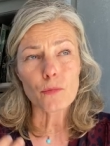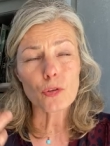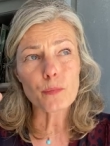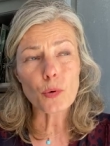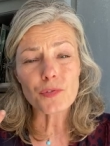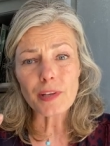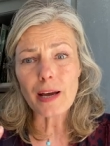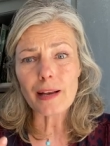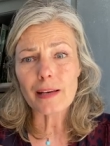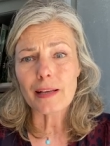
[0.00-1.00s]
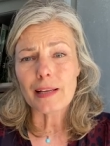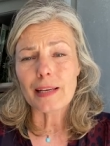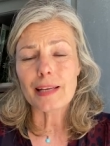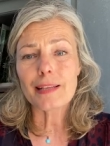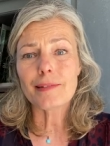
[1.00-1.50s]
notre mental
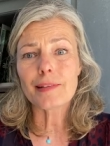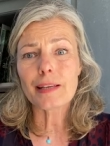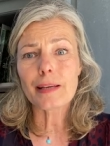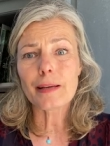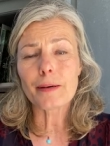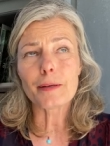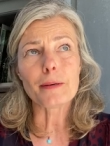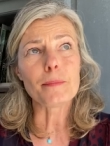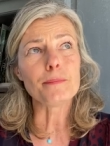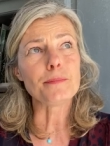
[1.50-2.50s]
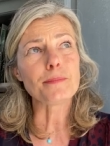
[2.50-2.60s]
était, euh,